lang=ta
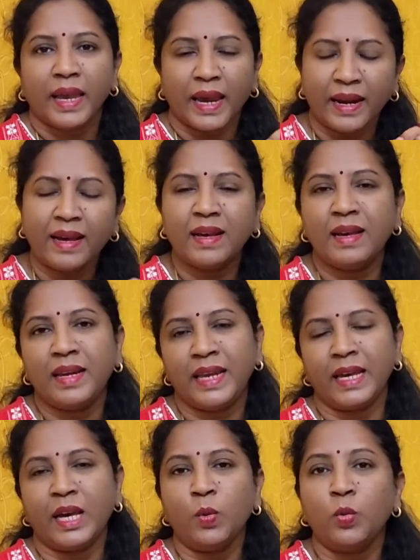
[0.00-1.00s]
எனக்கு
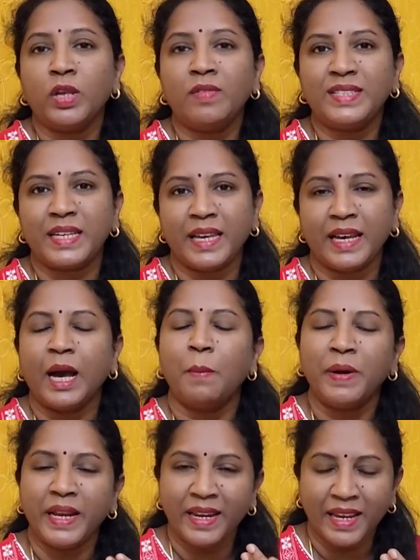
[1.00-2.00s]
நீங்கள் உதவி செய்யுங்க
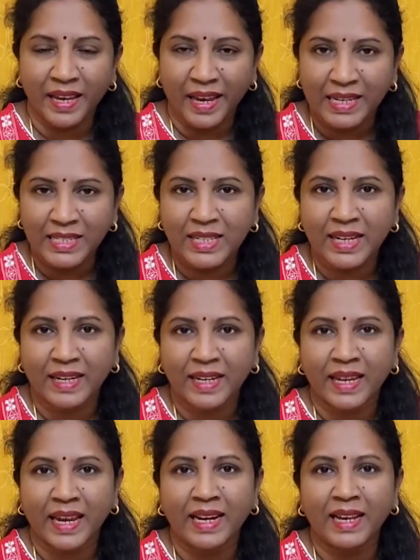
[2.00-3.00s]
அப்படின்னு நீங்கள் ஏஞ்சல் கிட்ட
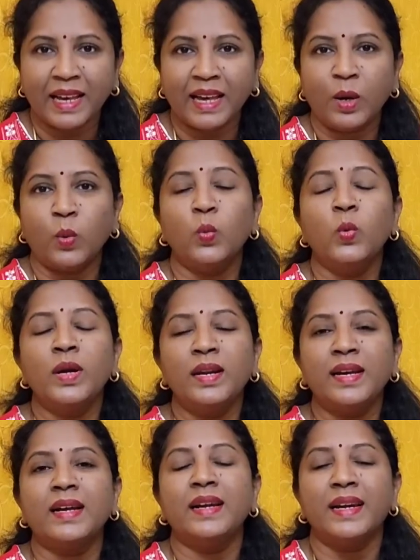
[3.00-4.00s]
கேளுங்க
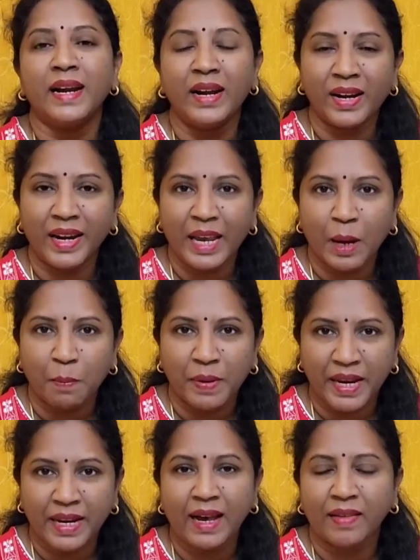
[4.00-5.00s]
உங்களுக்கு நன்றி
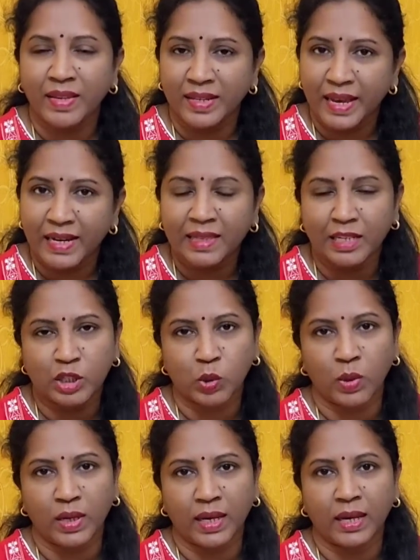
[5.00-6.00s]
அப்படின்னு அந்த நேரத்தில்
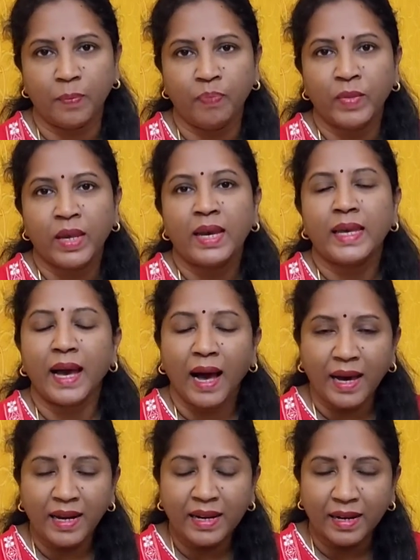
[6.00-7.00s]
சொல்லுங்கள்
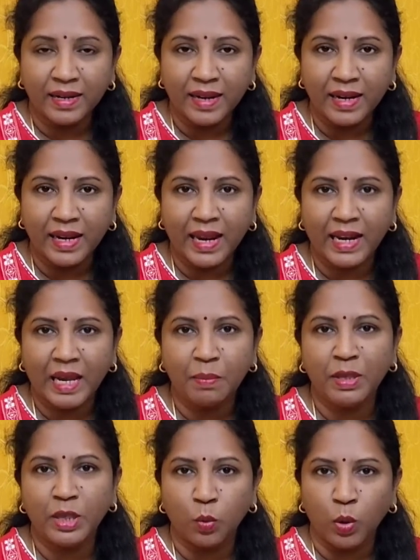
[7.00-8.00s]
யார்
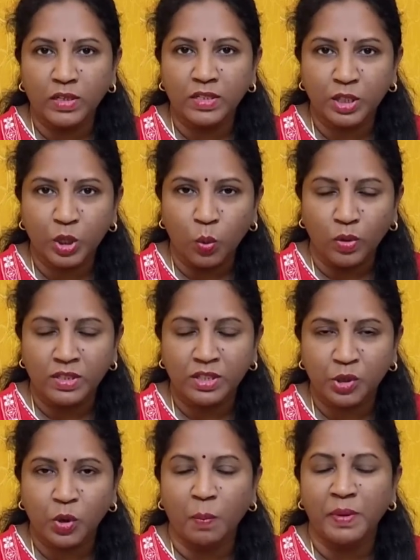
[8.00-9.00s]
கண்களுக்கெல்லாம் இந்த ஒன் ஜீரோ ஒன்
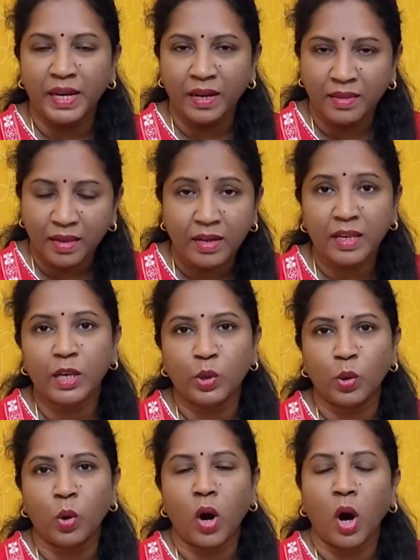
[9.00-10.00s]
ஜீரோ அப்படின்னு
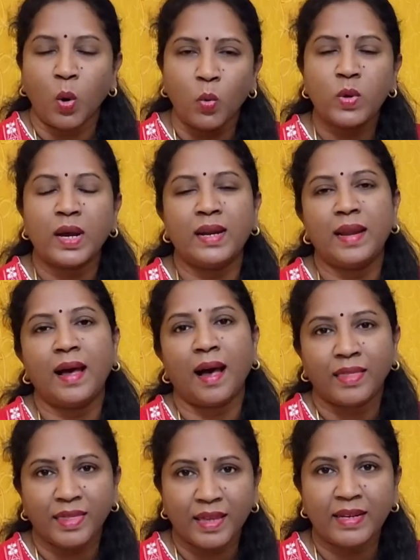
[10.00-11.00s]
தெரியுதோ அவங்கெல்லாம்
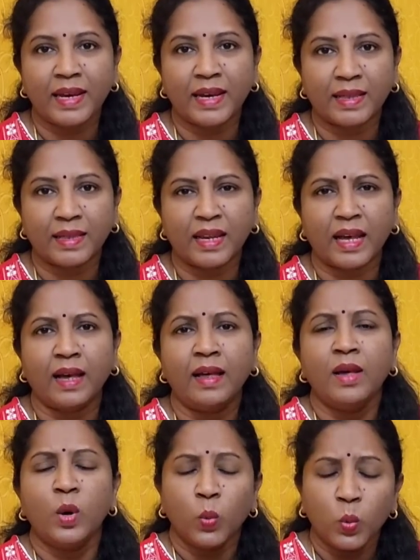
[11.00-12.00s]
அந்த நேரத்தில்
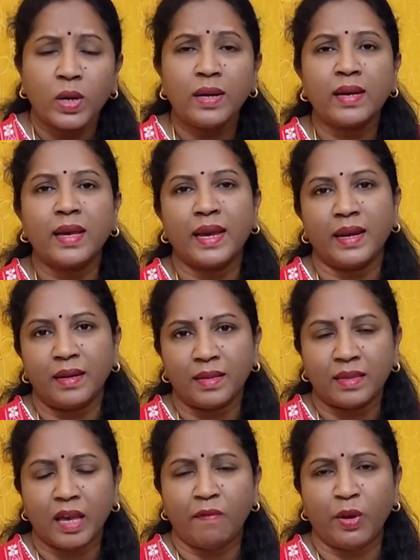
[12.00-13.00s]
உங்களுக்கு என்ன
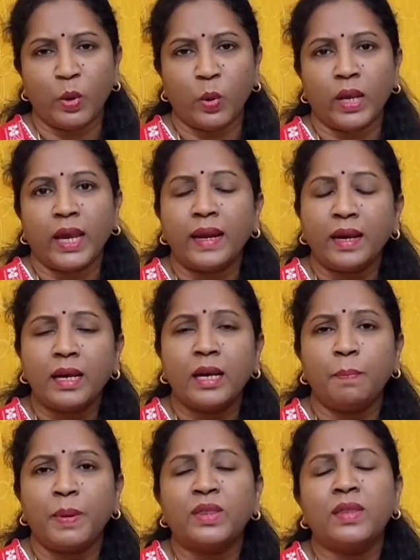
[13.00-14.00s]
தேவையோ
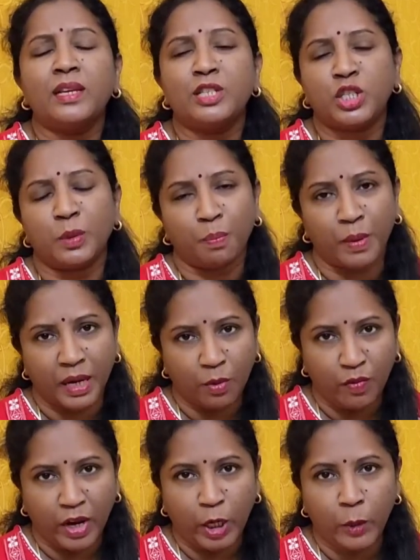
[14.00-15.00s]
எனக்கு பத்து லட்சம்
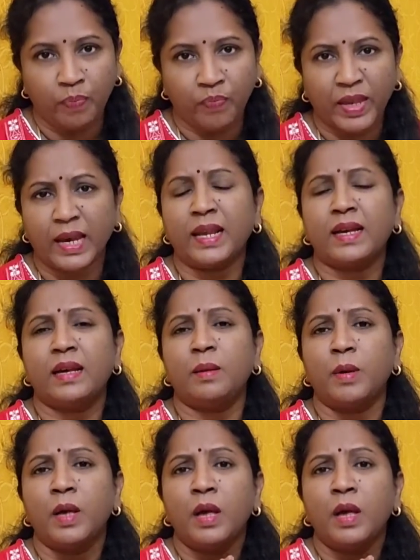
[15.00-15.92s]
பணம் வேண்டும் எனக்கு